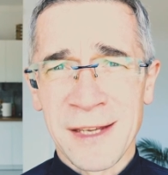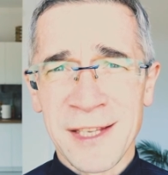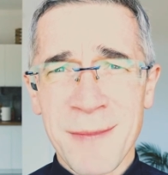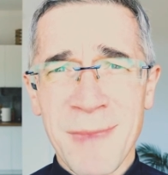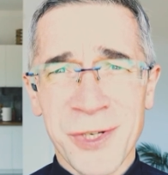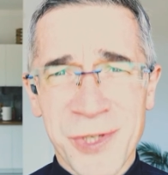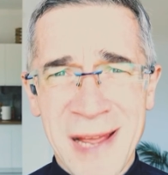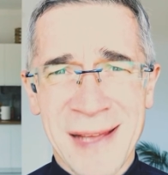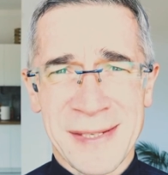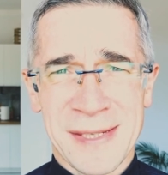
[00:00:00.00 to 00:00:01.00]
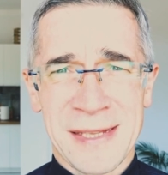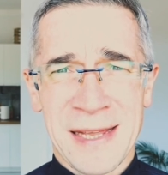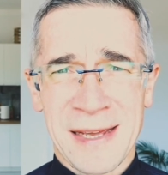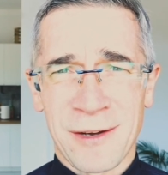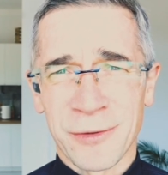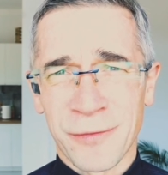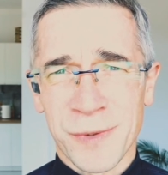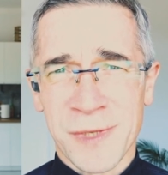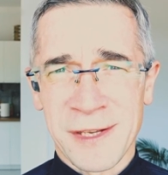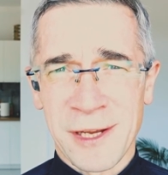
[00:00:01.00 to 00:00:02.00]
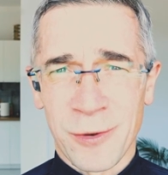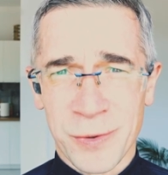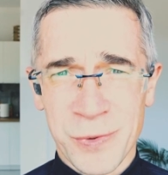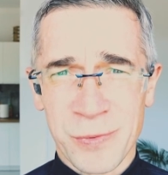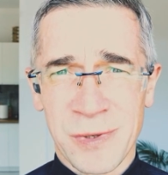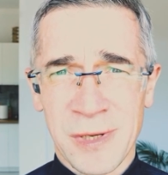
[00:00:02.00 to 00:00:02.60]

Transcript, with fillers: nie ma szans na odwrócenie losu.